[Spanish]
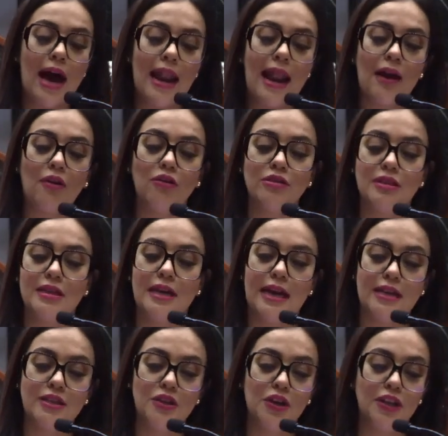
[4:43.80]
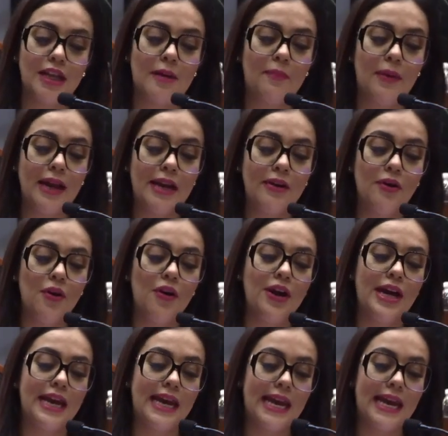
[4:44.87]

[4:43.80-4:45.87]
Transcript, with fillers: a la consideración del Pleno